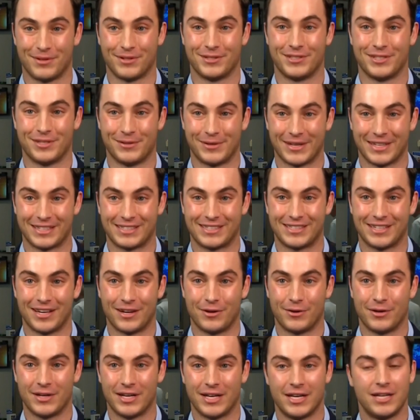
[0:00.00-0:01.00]
xã hội phát hành
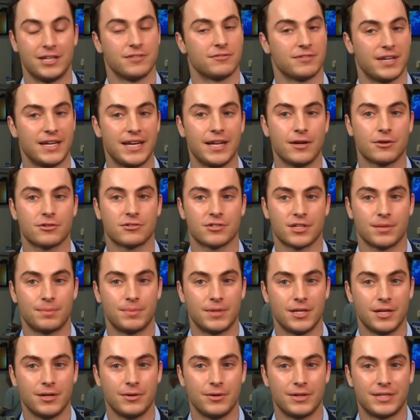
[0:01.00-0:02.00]
đồng tiền số của riêng nó,
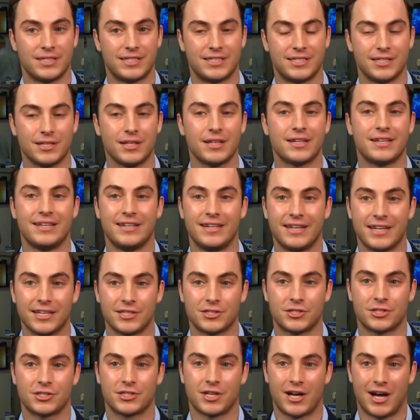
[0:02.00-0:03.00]
mà là một
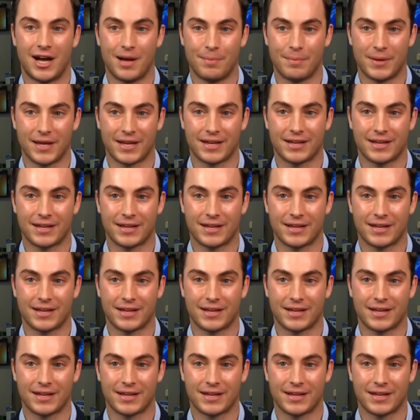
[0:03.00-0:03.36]
công ty với